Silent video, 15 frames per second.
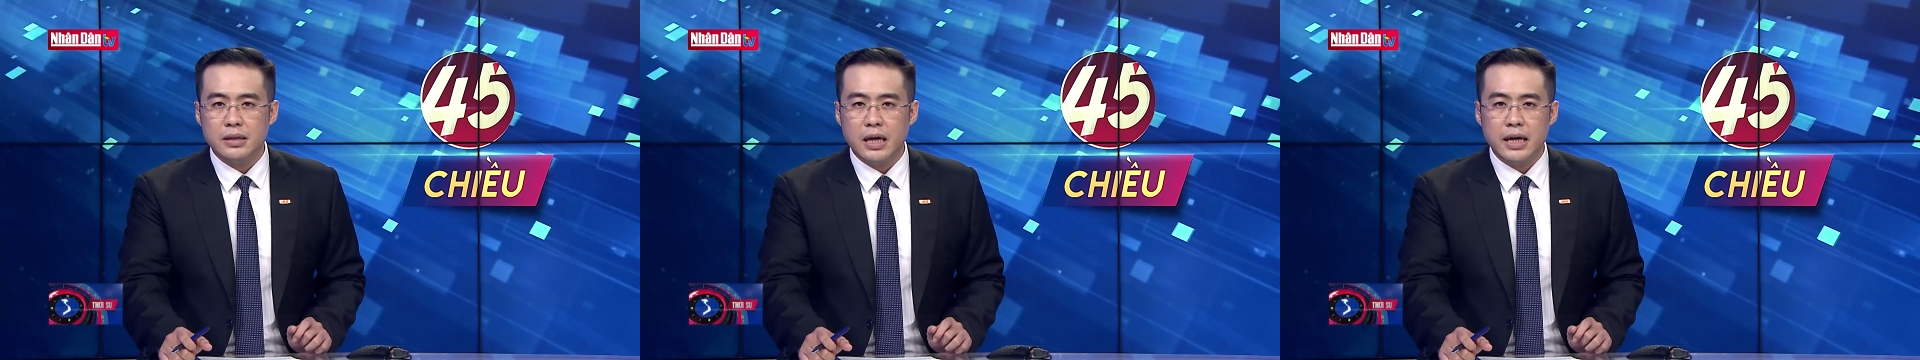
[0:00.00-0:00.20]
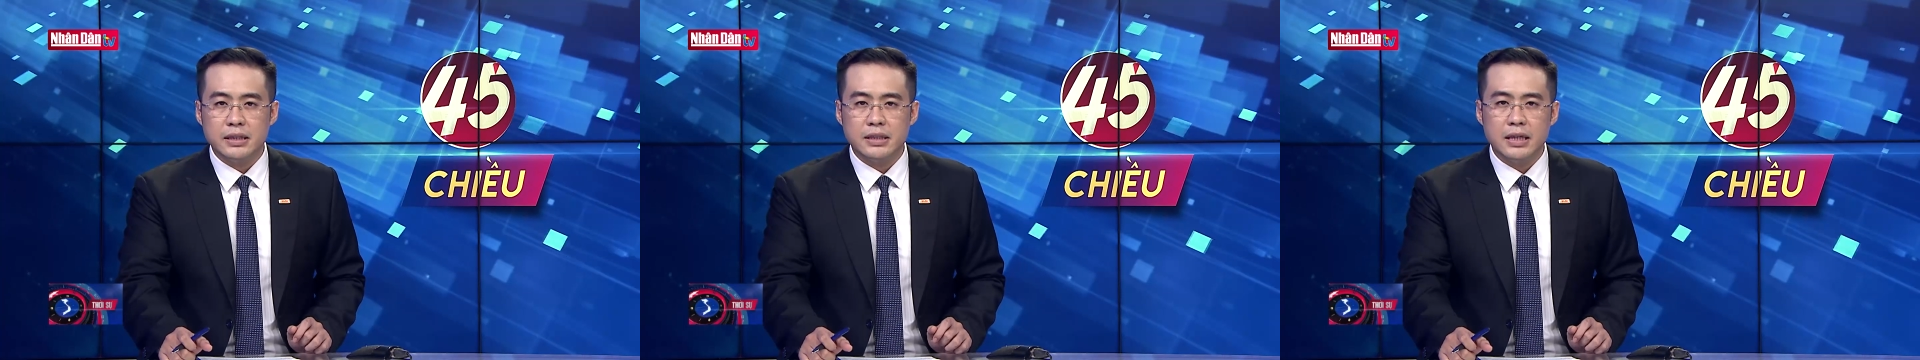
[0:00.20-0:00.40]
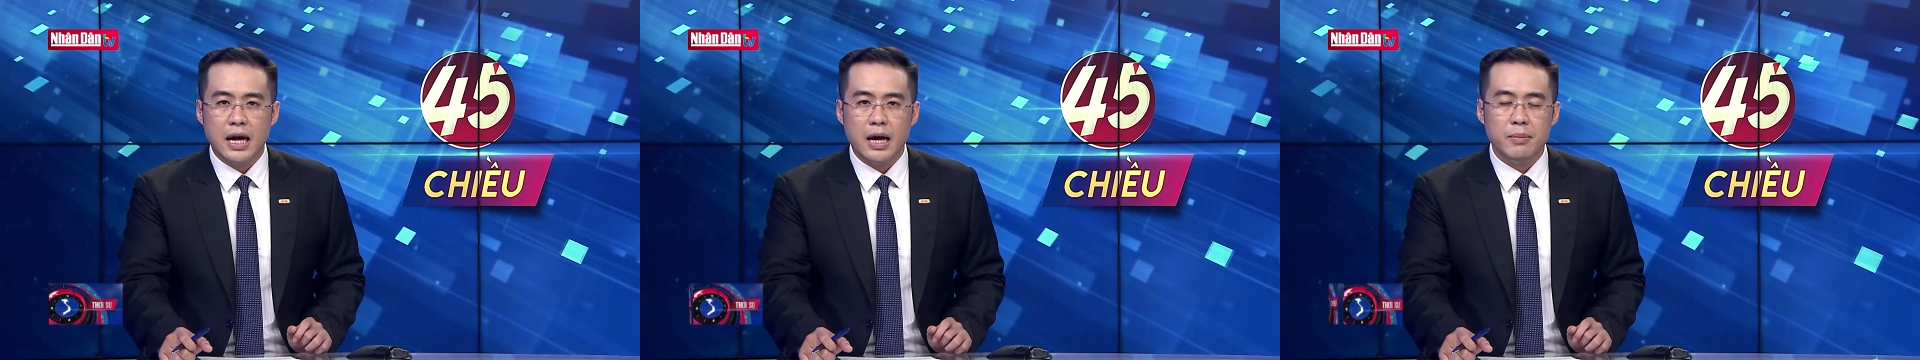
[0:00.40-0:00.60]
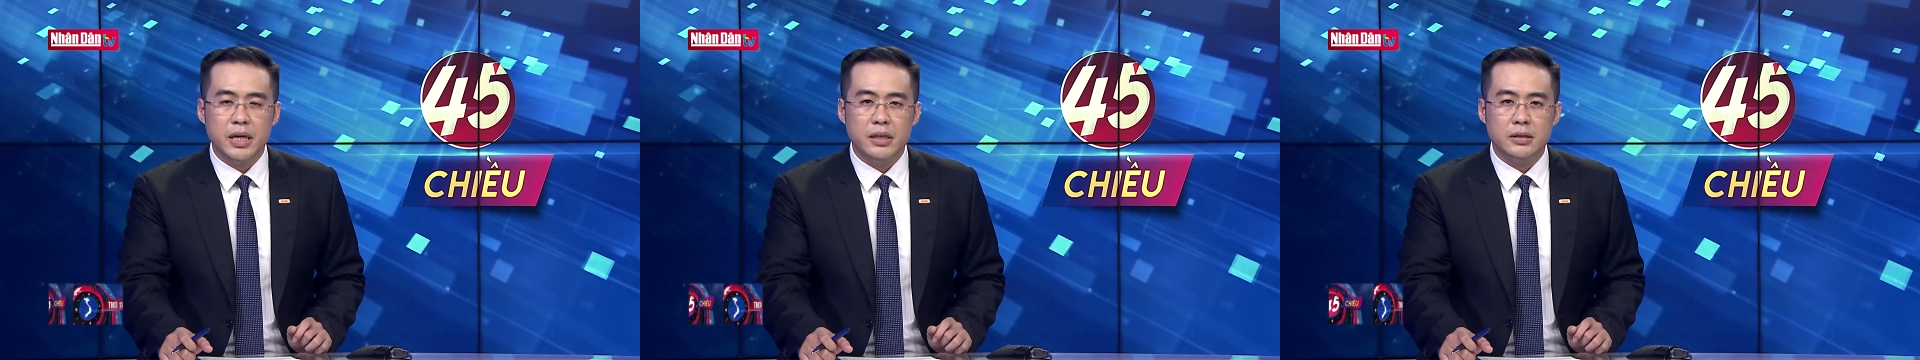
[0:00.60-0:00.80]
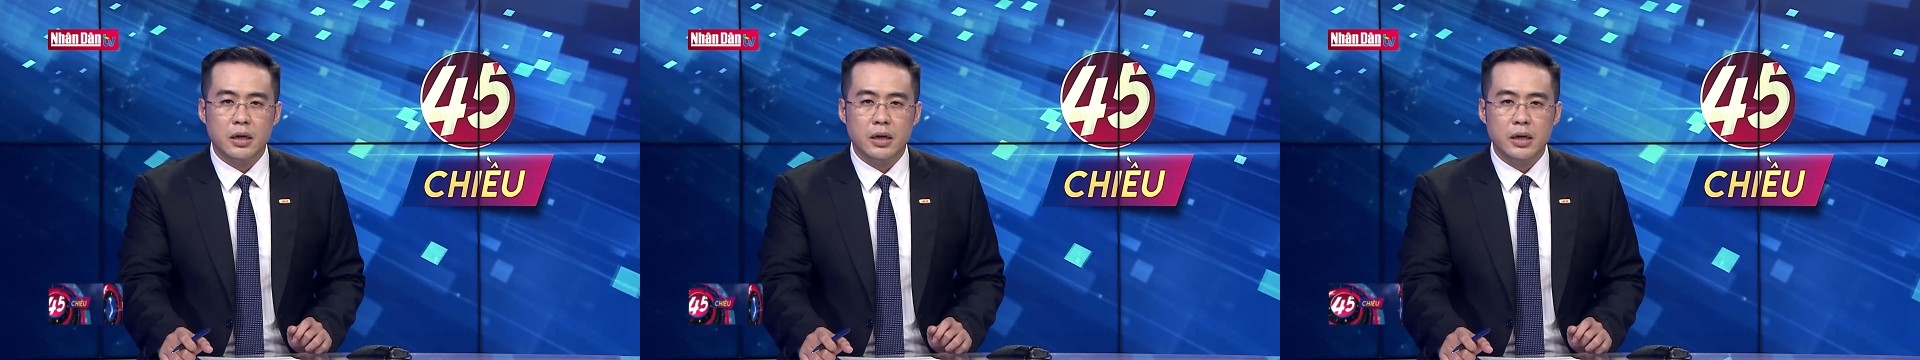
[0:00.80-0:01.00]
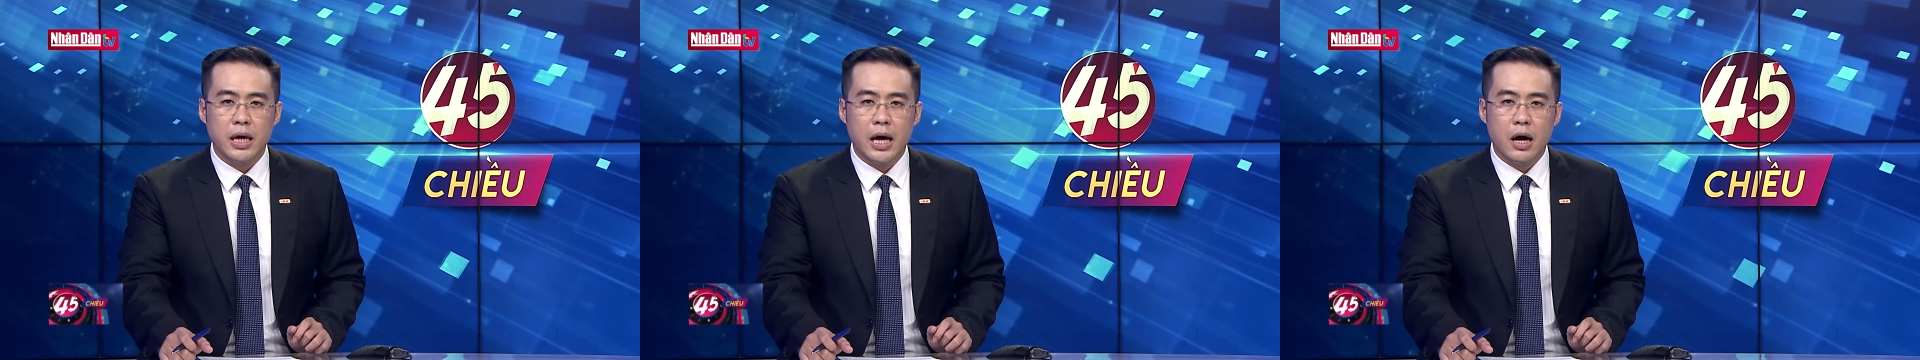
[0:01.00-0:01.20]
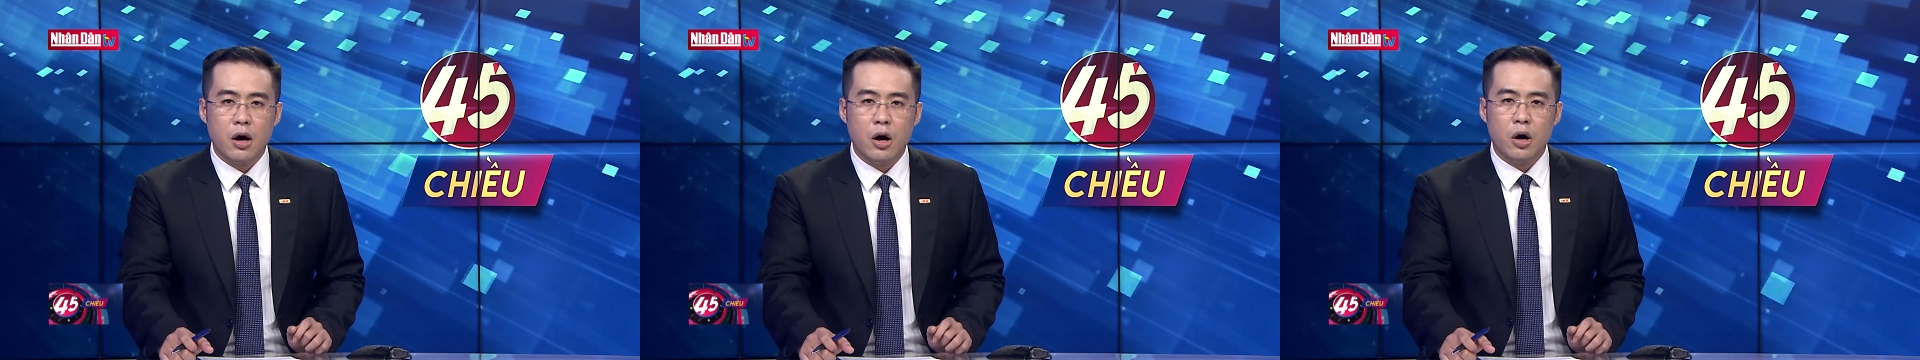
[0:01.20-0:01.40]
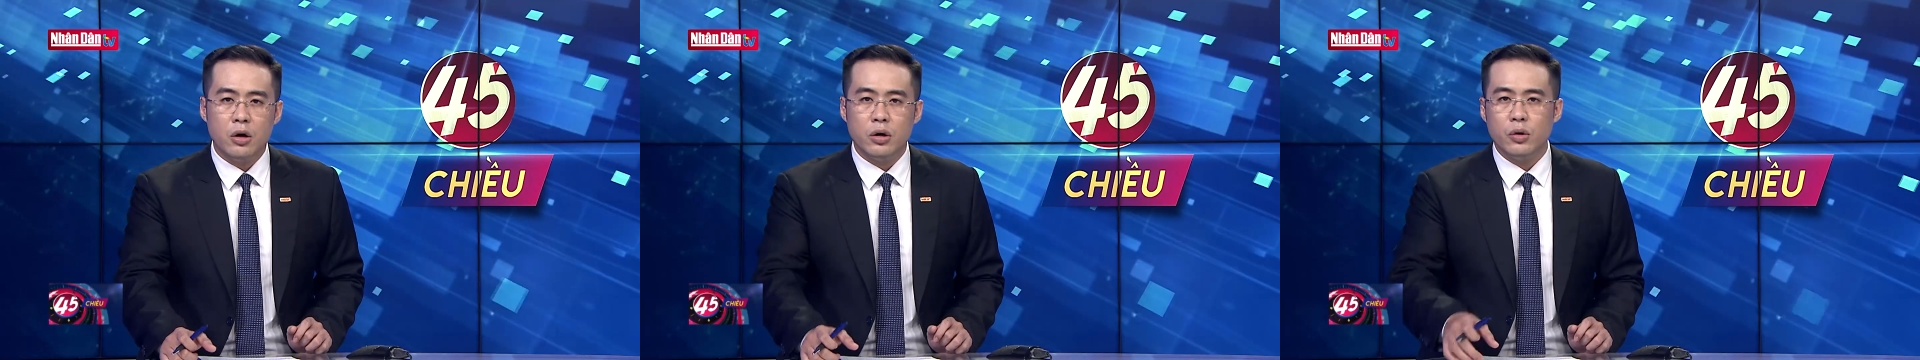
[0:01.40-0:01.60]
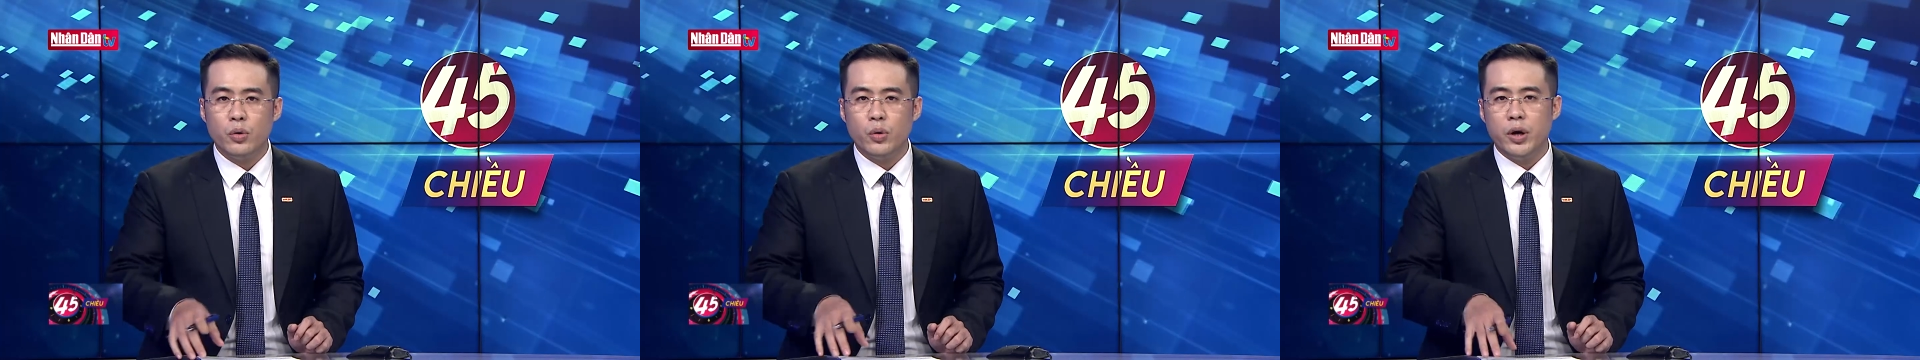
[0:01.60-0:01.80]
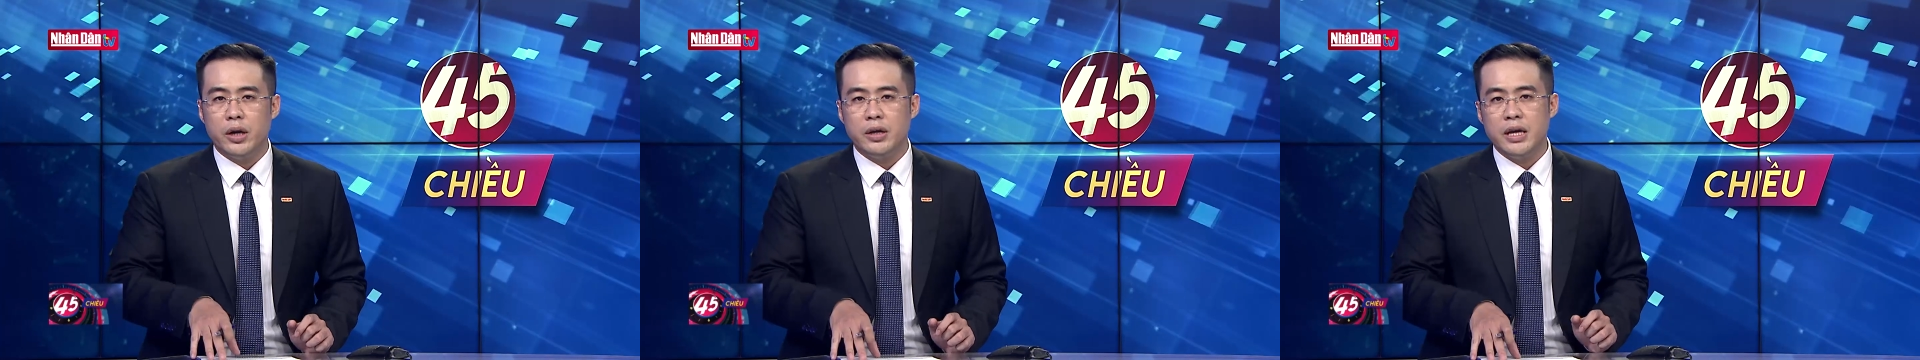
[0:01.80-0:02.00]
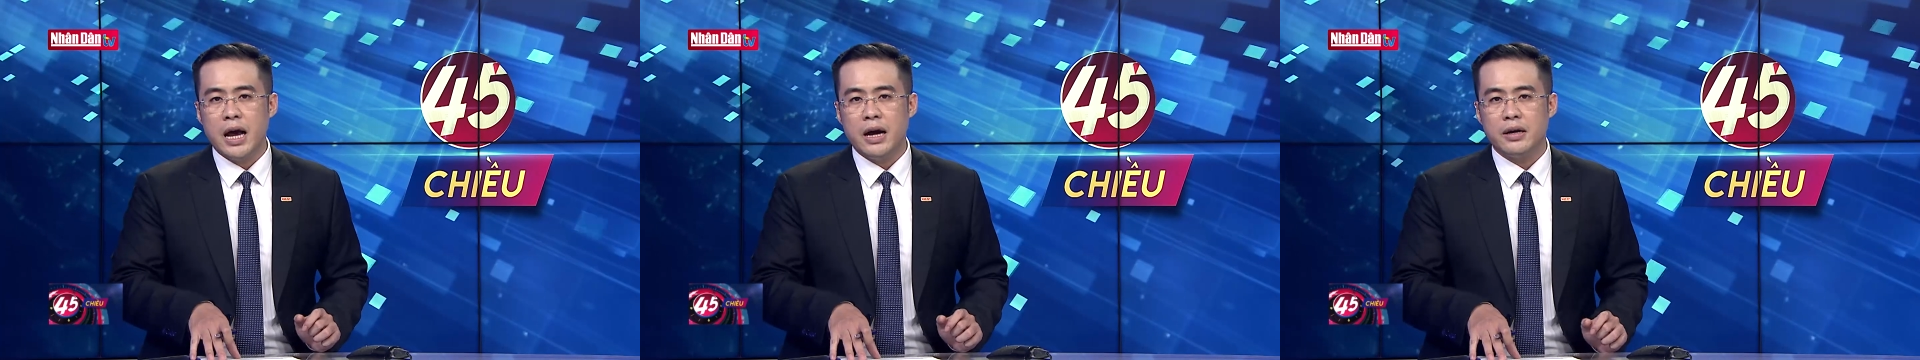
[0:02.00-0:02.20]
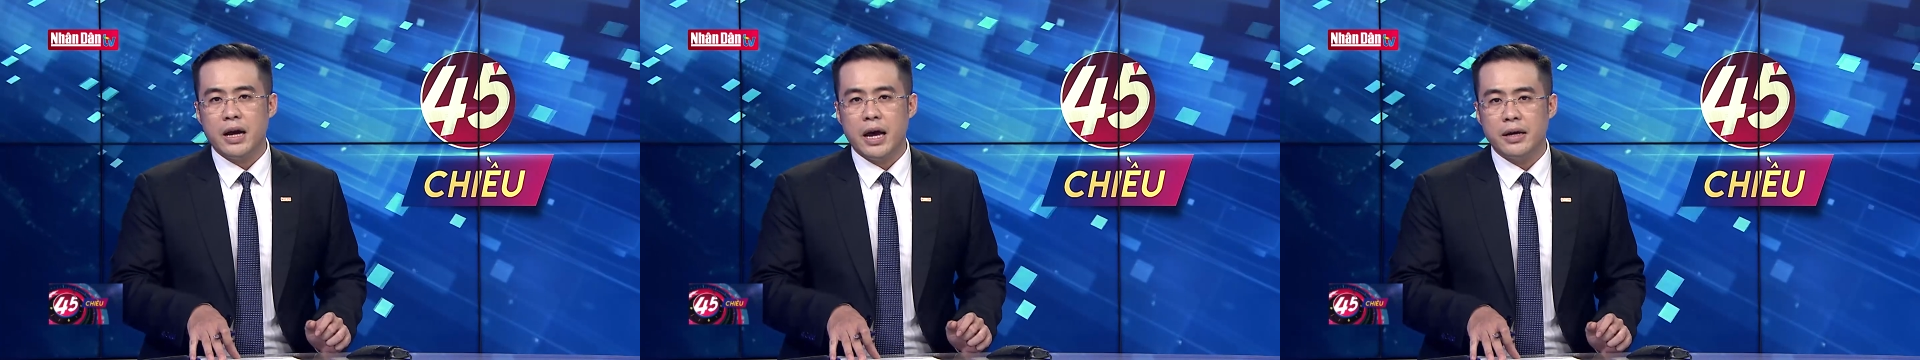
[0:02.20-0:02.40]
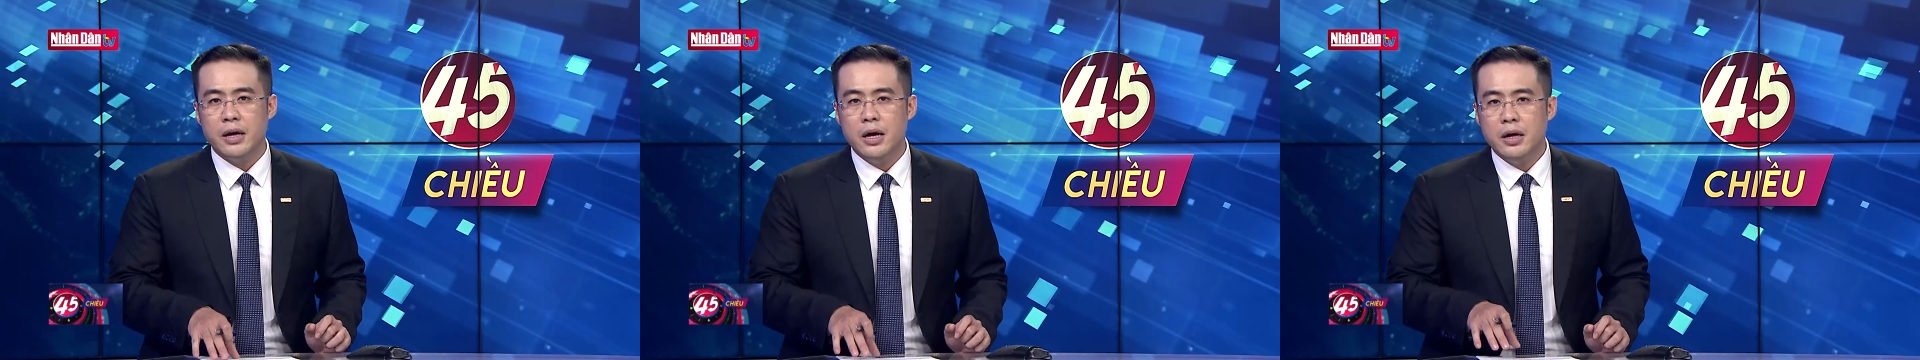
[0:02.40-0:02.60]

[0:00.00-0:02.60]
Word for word: tại xã biên giới Ia O, huyện Ia Grai,